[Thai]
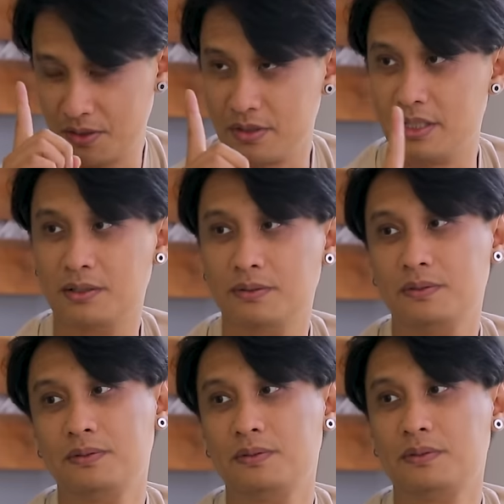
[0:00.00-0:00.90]
นได้คนเดียว
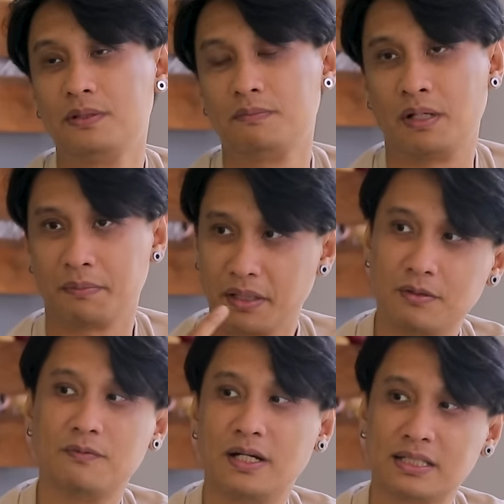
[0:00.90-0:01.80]
มันไม่โค
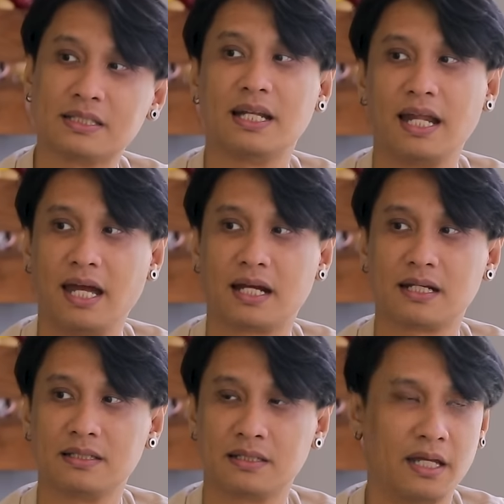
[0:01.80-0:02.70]
เวอร์ตั้งแต่แรก
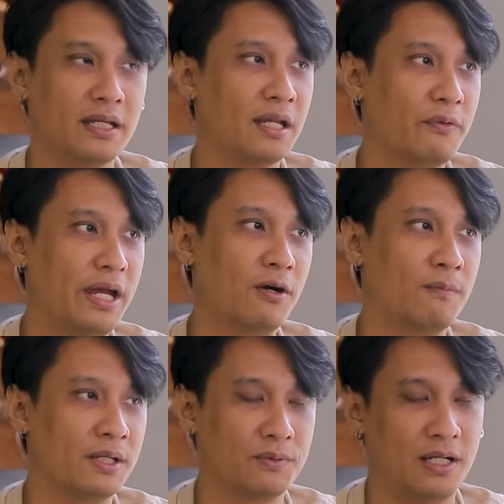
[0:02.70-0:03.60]
ในในเวขอ
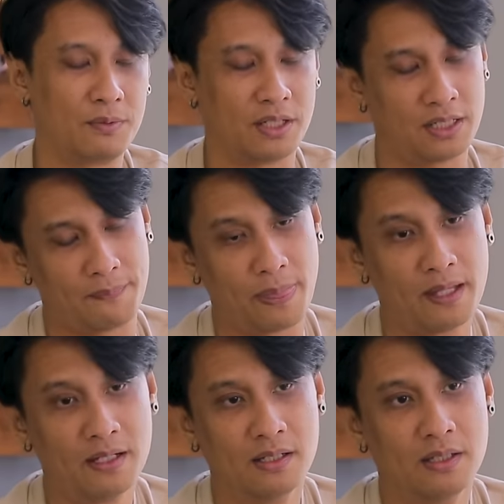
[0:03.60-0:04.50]
งมันอยู่แล้วเพราะฉะนั้นเนี่ย
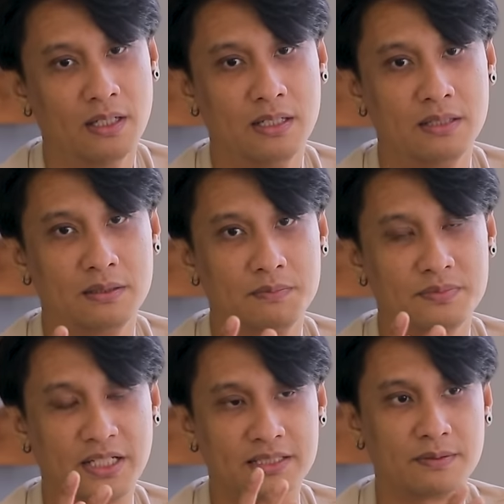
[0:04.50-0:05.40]

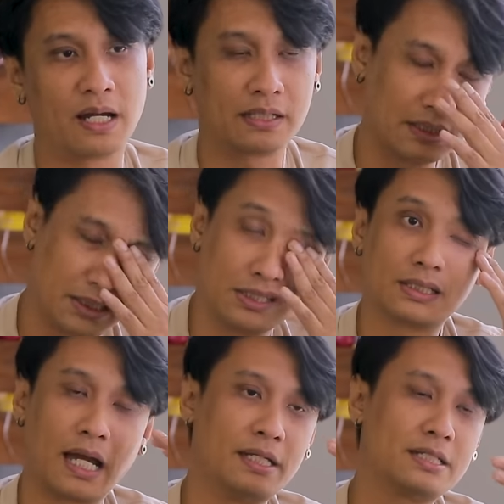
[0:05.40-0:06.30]
สิ่งสำคัญก็คือ
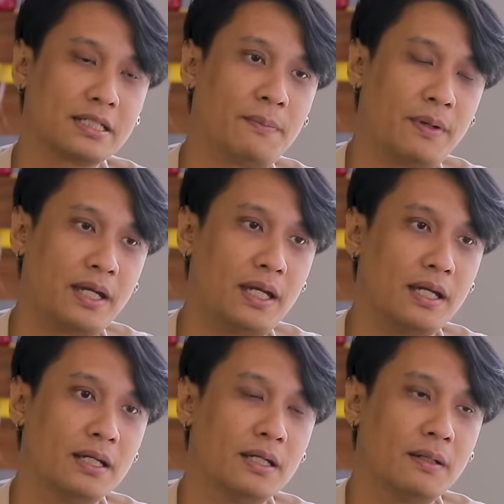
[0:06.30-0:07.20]
การที่จะทำให้
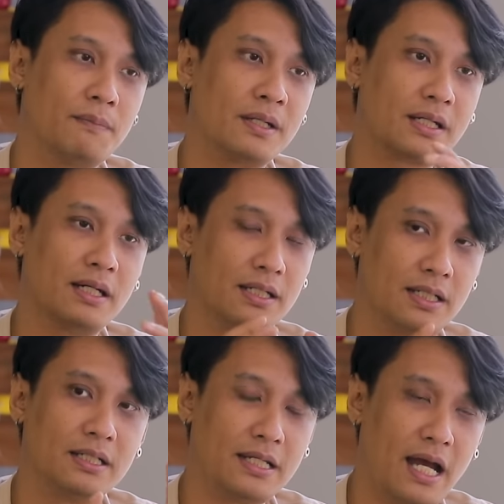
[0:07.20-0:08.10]
มันเกิด
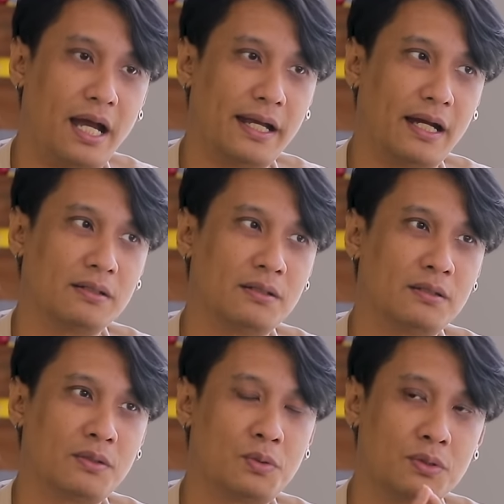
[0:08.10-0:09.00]
เรื่องนี้ได้อะ
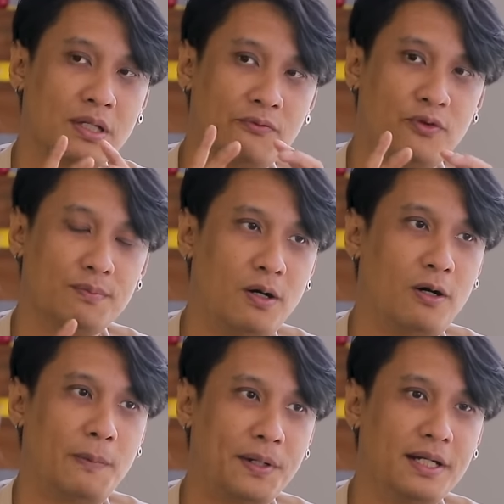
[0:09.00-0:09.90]
คุณต้องทำฟุตบอ
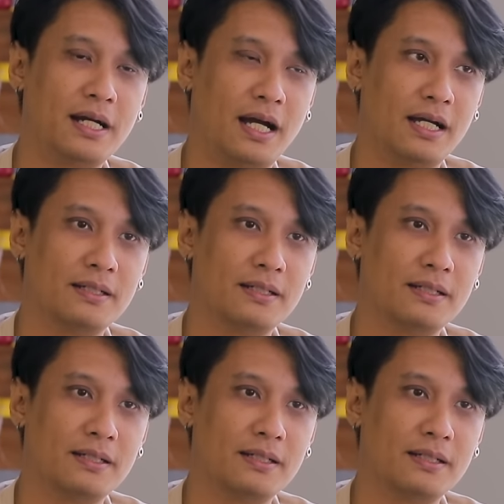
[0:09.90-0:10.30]
ลเพื่อ